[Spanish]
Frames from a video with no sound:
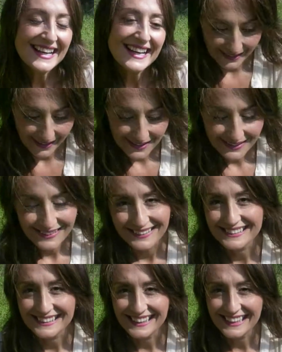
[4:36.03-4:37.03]
Y
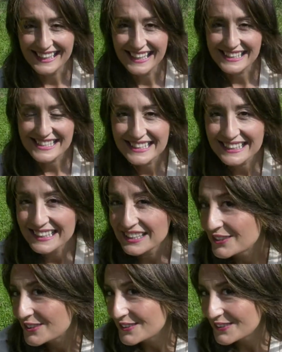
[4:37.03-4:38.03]
nada, este ha
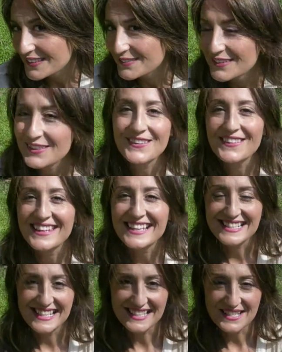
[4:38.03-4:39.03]
sido el vídeo
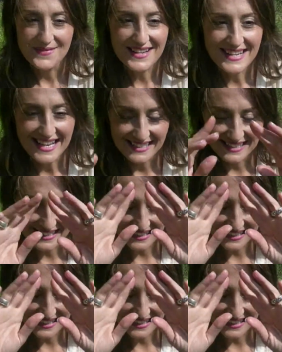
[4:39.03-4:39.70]
de esta semana.